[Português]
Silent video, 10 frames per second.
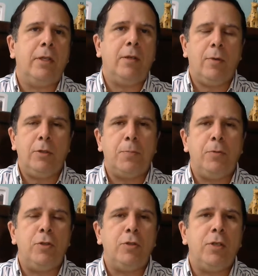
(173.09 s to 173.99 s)
enquanto
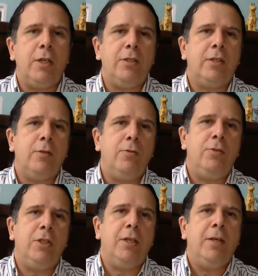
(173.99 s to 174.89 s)
profissionais de
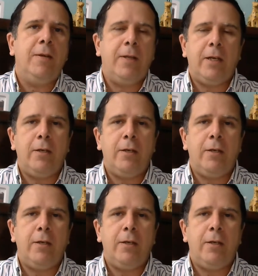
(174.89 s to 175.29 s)
saúde, né?